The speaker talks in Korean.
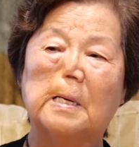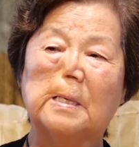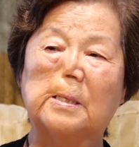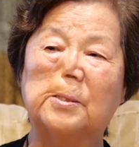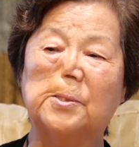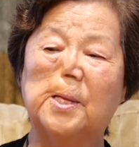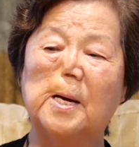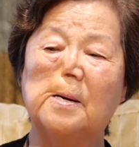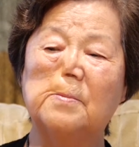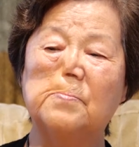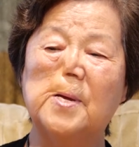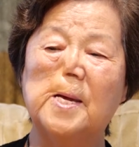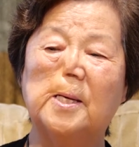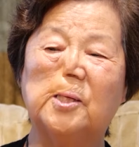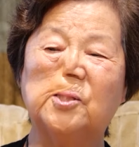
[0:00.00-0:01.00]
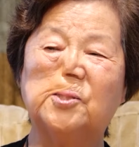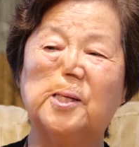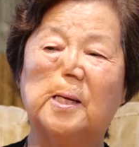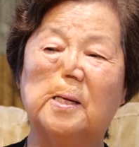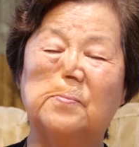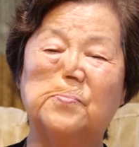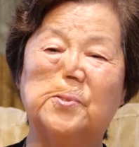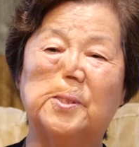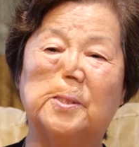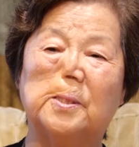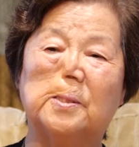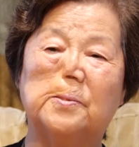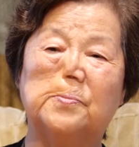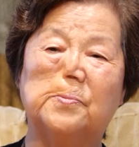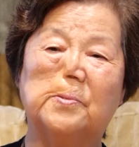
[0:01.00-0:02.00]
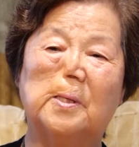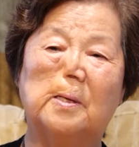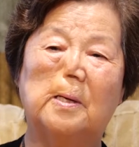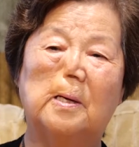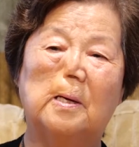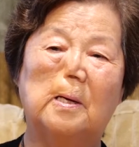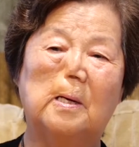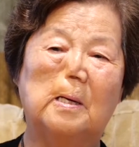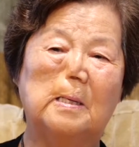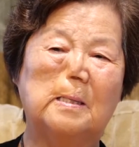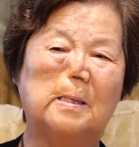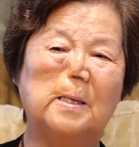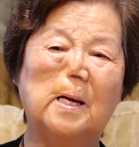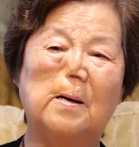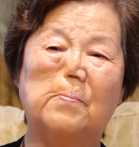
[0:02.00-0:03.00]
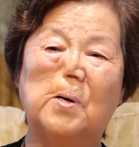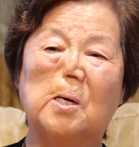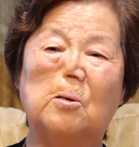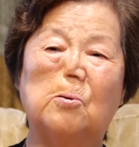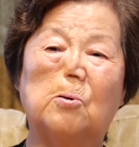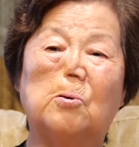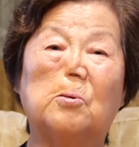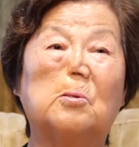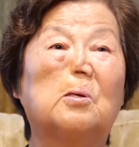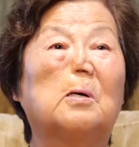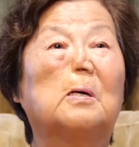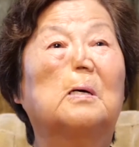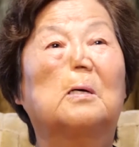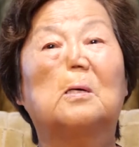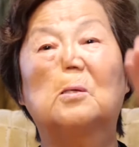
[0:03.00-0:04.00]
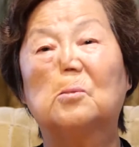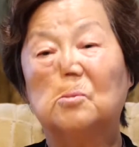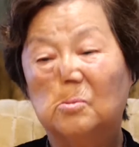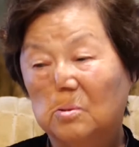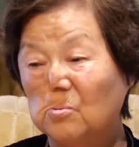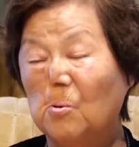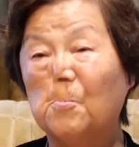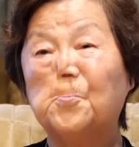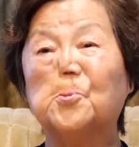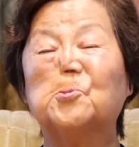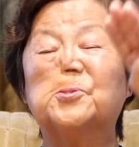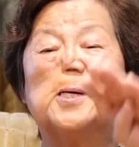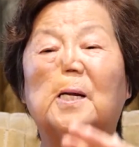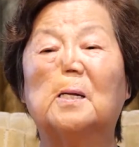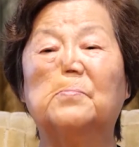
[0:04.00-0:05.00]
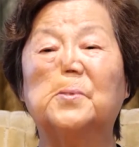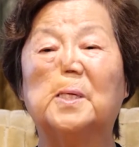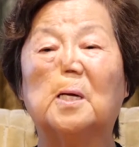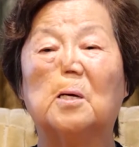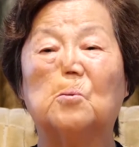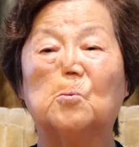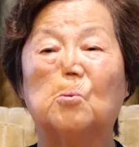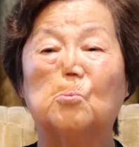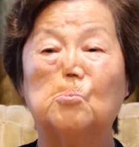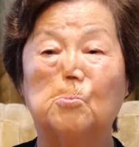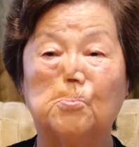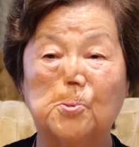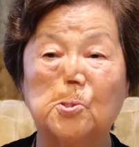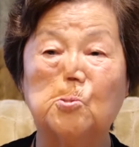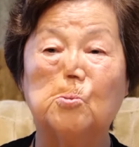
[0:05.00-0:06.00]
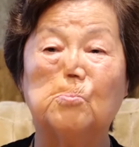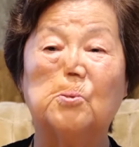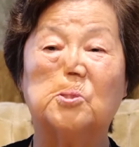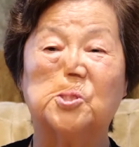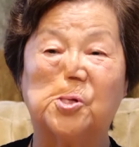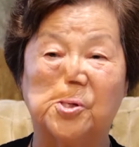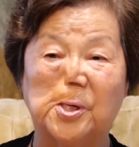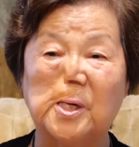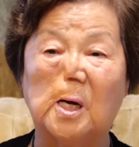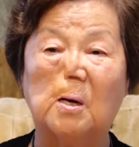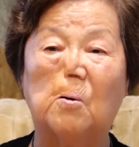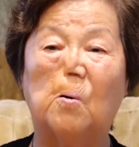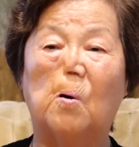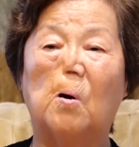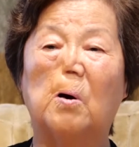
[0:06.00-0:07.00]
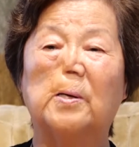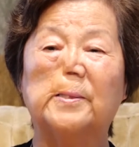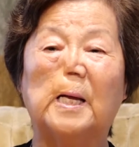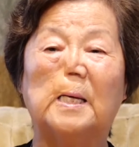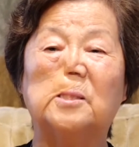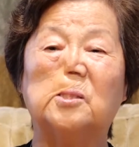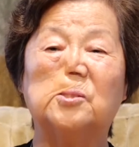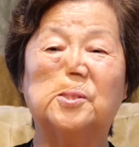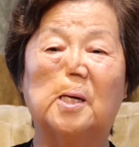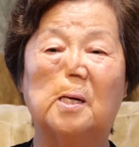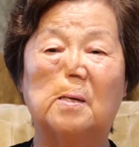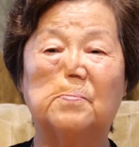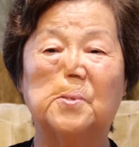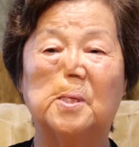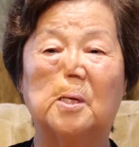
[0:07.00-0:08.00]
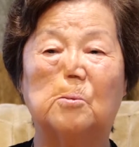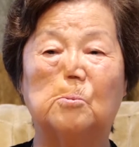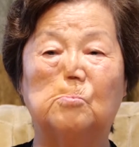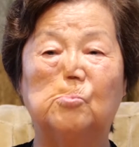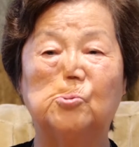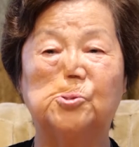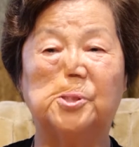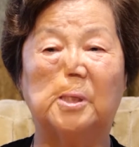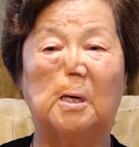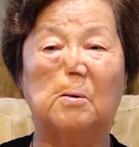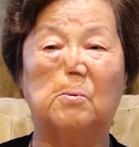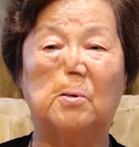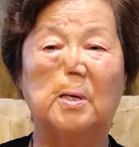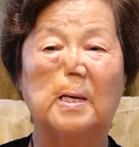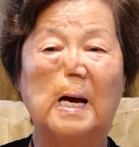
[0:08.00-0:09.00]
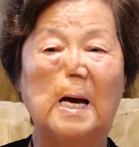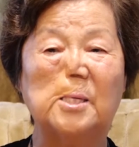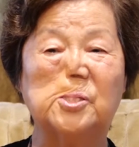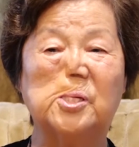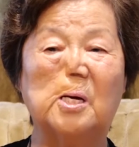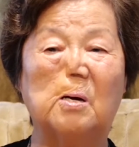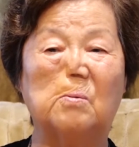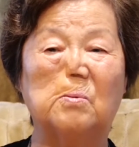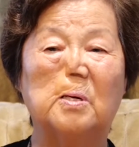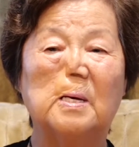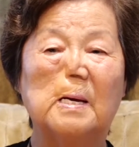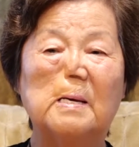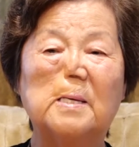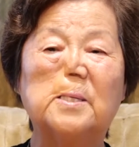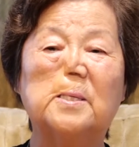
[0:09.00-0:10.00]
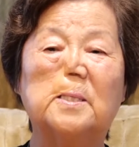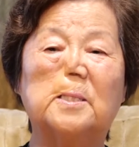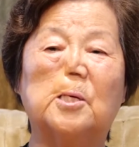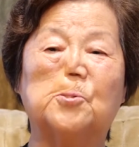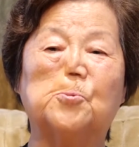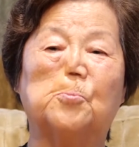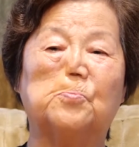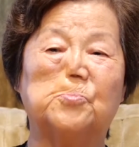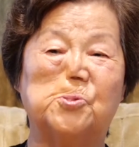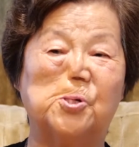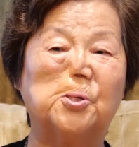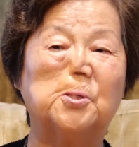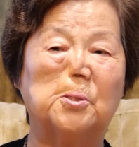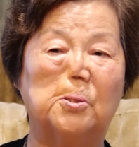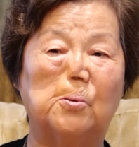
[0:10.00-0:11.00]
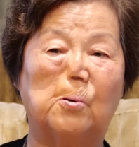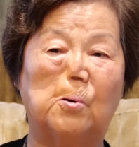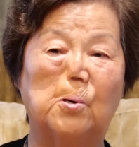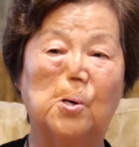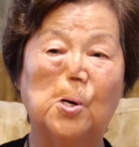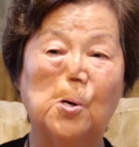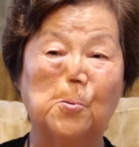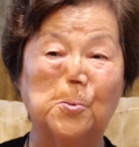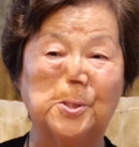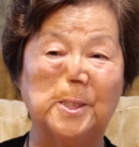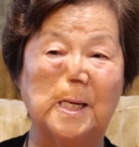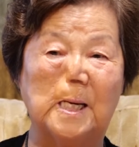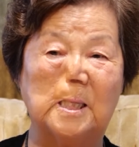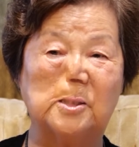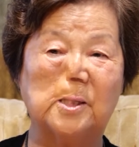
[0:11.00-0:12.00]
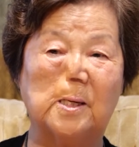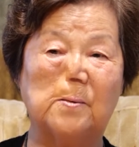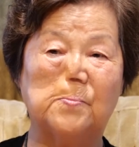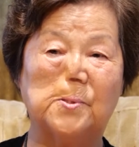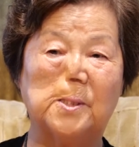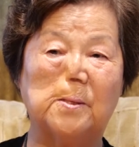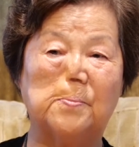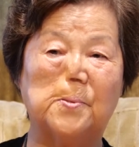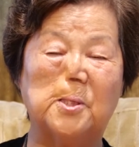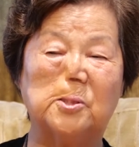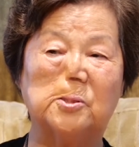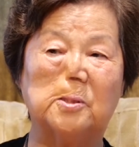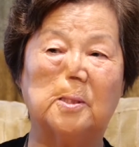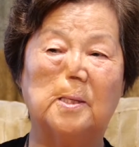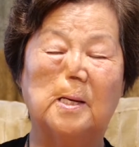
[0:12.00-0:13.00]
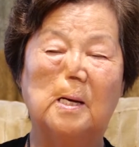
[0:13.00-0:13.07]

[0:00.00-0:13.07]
그 다음에 이 사람들은 그야말로 높은 사람이라고 꾸벅꾸벅 절하고 낮은 사람이라고 무시하고 음. 하시하고 이런 게 좀 적어요. 네. 우리나라 사람들에 비해서.